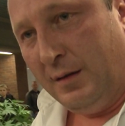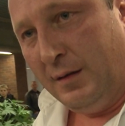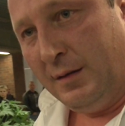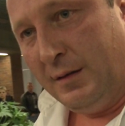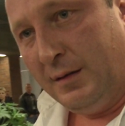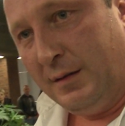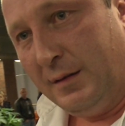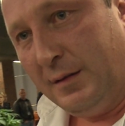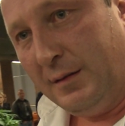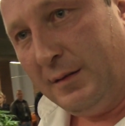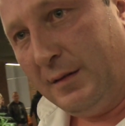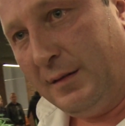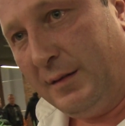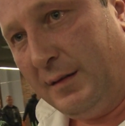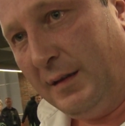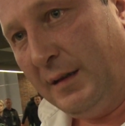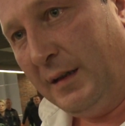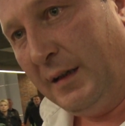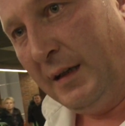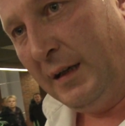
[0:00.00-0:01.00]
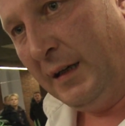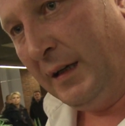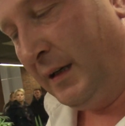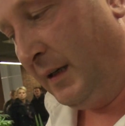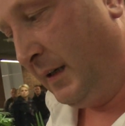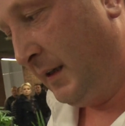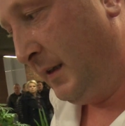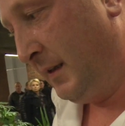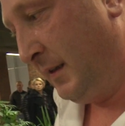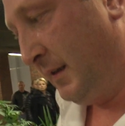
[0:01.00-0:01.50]
to się stało, że pan się
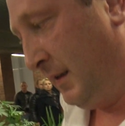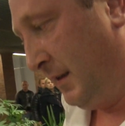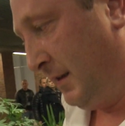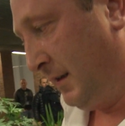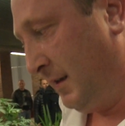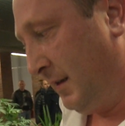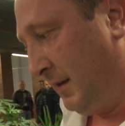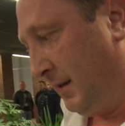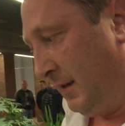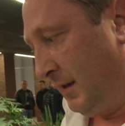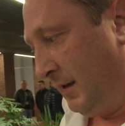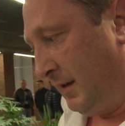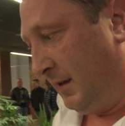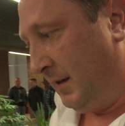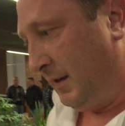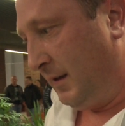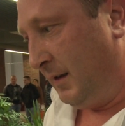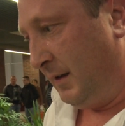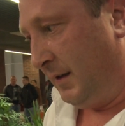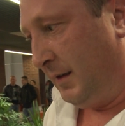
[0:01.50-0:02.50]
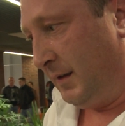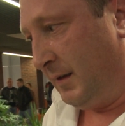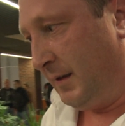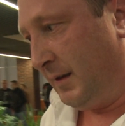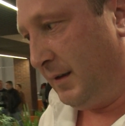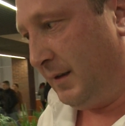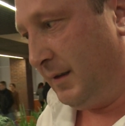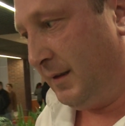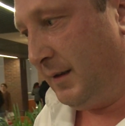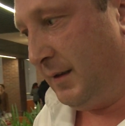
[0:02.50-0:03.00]
związał z tym zawodem? Kiedy to
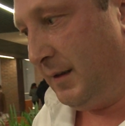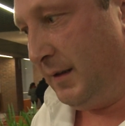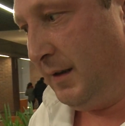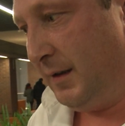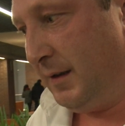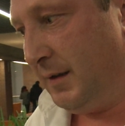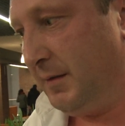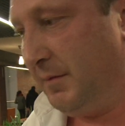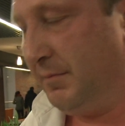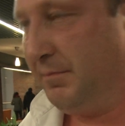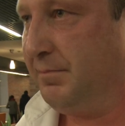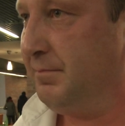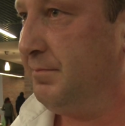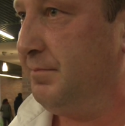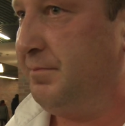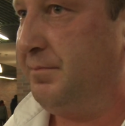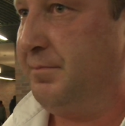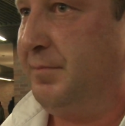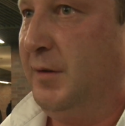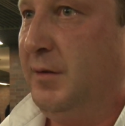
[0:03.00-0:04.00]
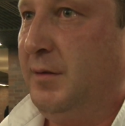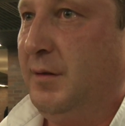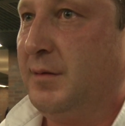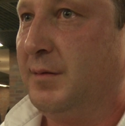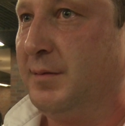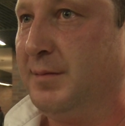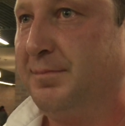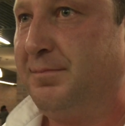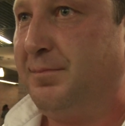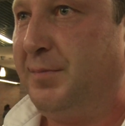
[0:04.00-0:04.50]
się zaczęło właściwie? O,
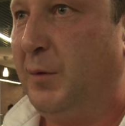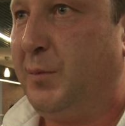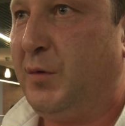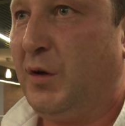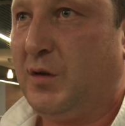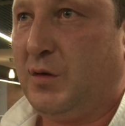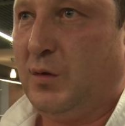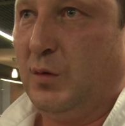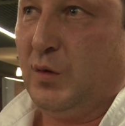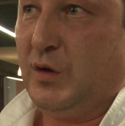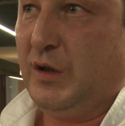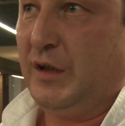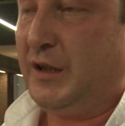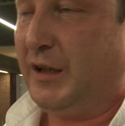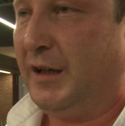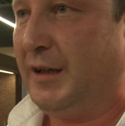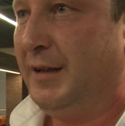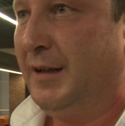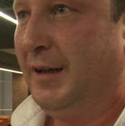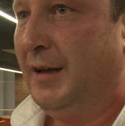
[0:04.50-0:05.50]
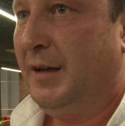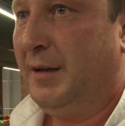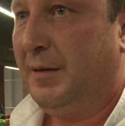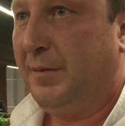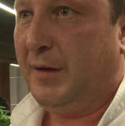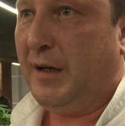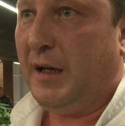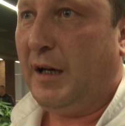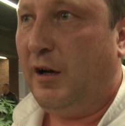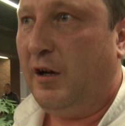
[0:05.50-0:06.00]
po prostu życie.
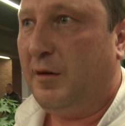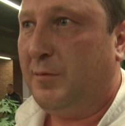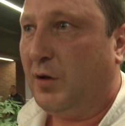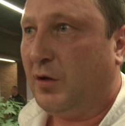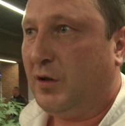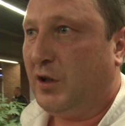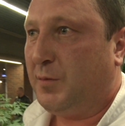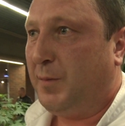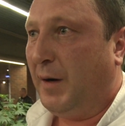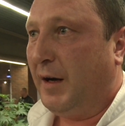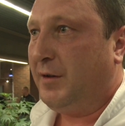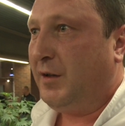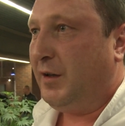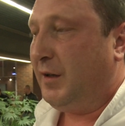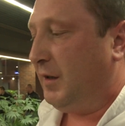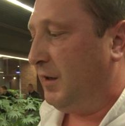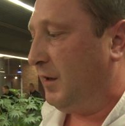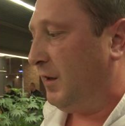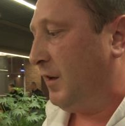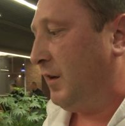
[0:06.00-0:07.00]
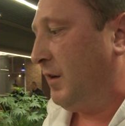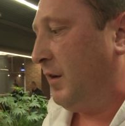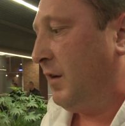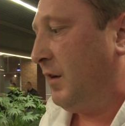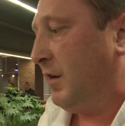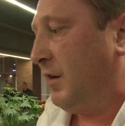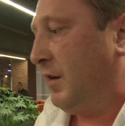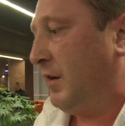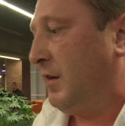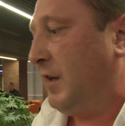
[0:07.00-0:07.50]
Wyjechałem do Hiszpanii i
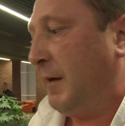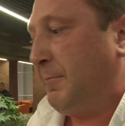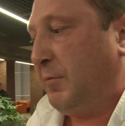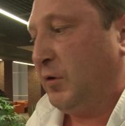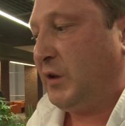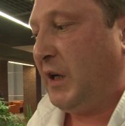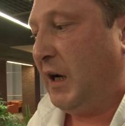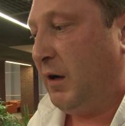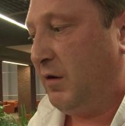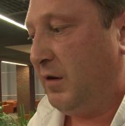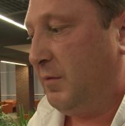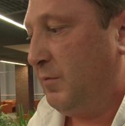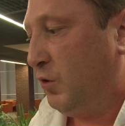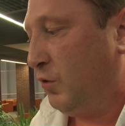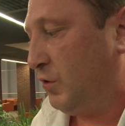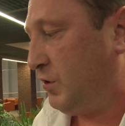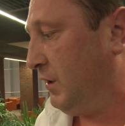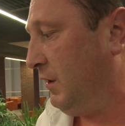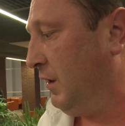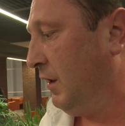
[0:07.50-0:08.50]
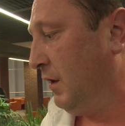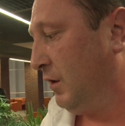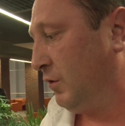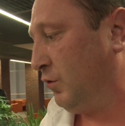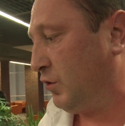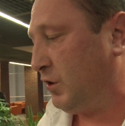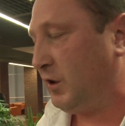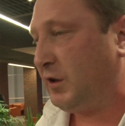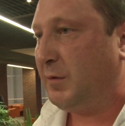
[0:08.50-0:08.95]
napotkałem ludzi, którzy się